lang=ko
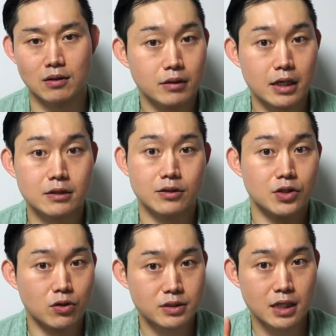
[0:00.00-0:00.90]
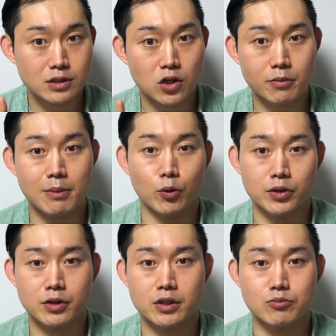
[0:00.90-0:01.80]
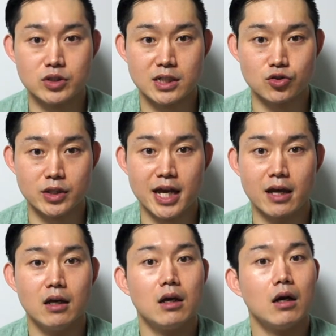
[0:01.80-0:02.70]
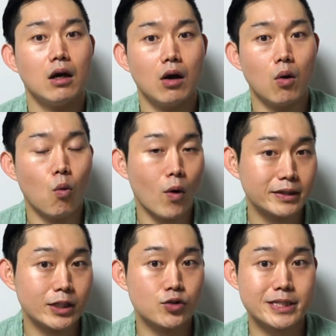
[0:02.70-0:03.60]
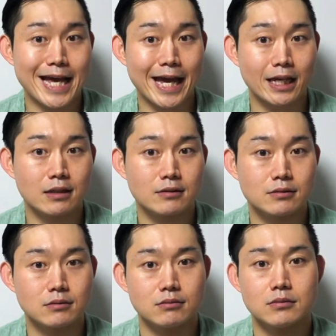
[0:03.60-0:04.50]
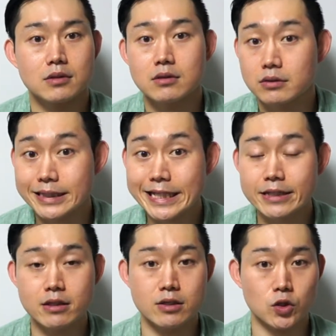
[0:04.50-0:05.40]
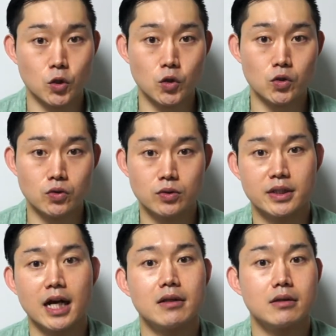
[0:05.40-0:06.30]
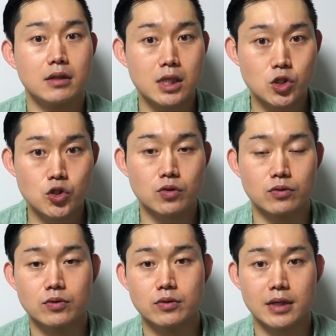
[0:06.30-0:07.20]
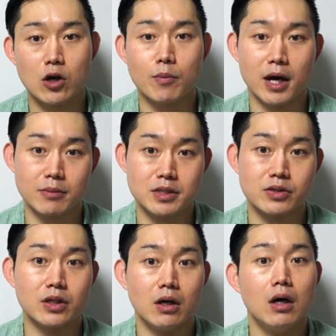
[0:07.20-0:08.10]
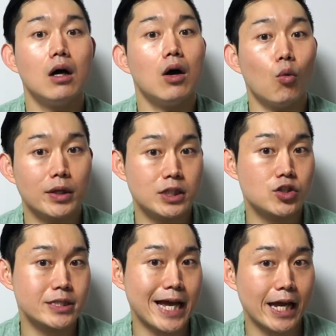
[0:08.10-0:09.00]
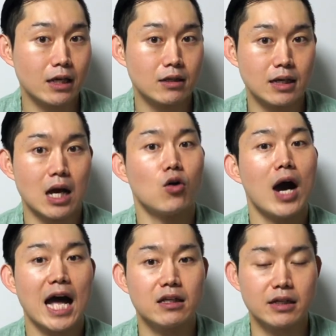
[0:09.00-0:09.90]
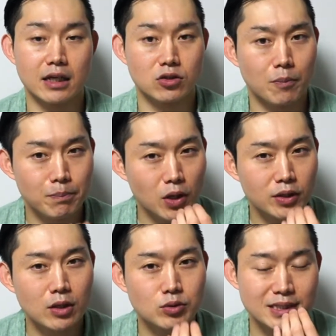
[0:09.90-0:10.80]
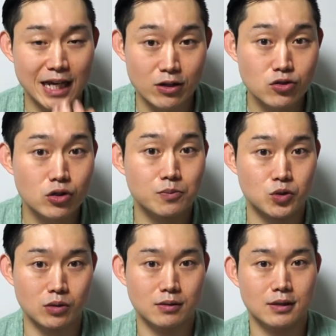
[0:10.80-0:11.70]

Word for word: 예를 들어 영상 처음에 보여드렸던 문장 중에 What did you say? Did you가 did you 라고 발음해서요. What did you say? 라고 하는 게 더 편하고 자연스럽죠.